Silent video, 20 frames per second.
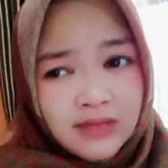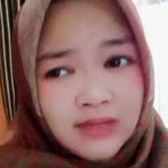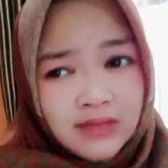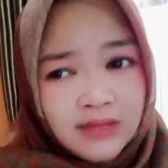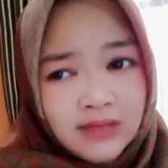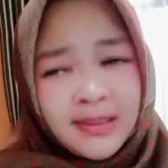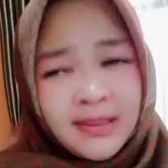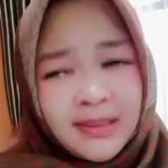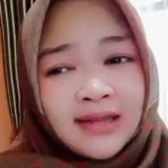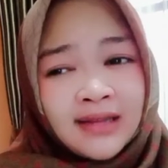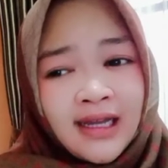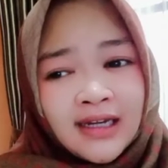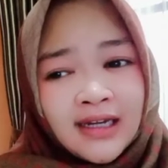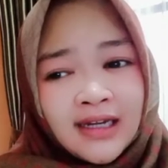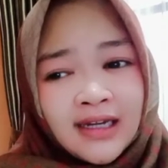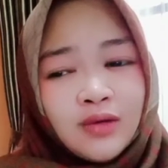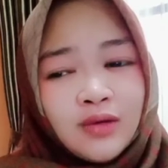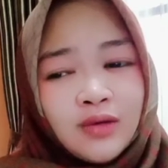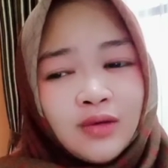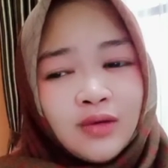sebentar
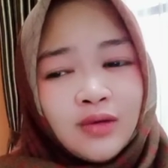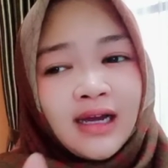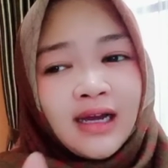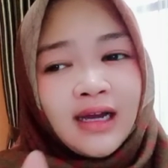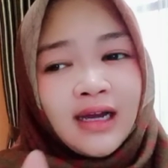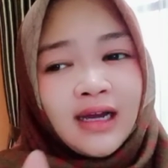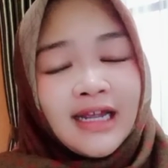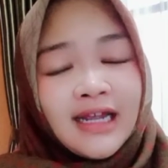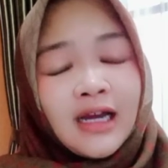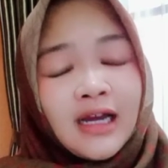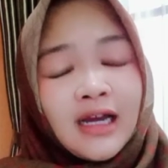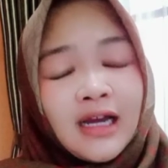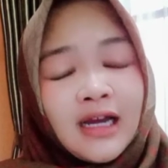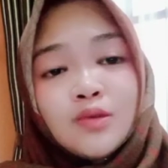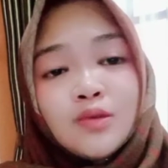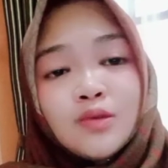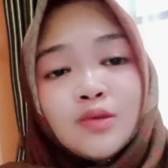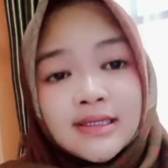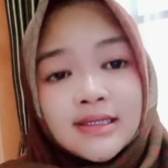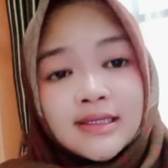itu kadang ada yang
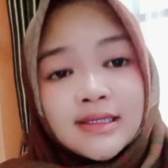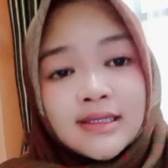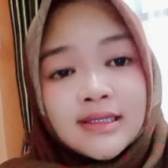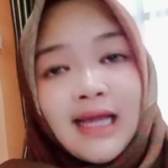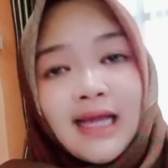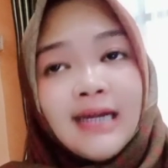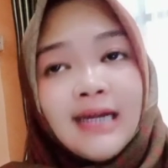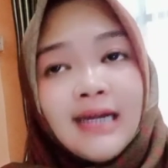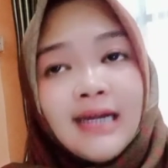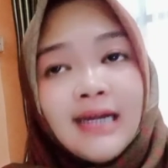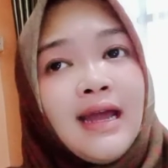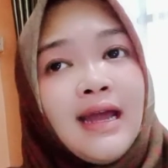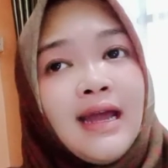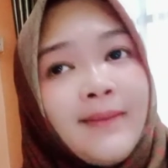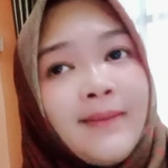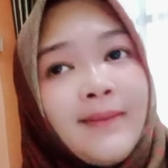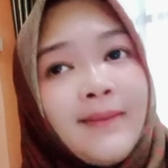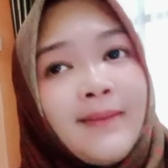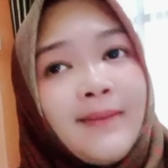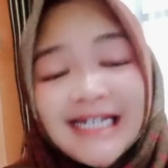langsung keset, ada yang
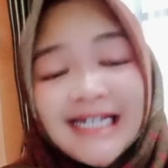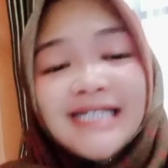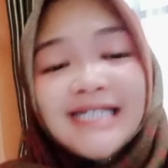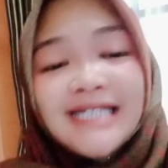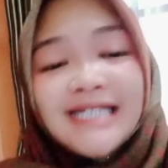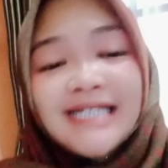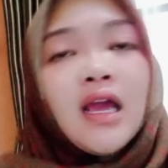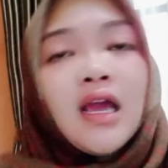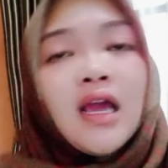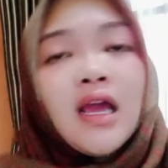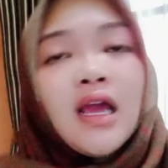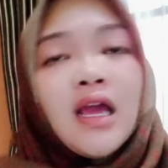masih licin.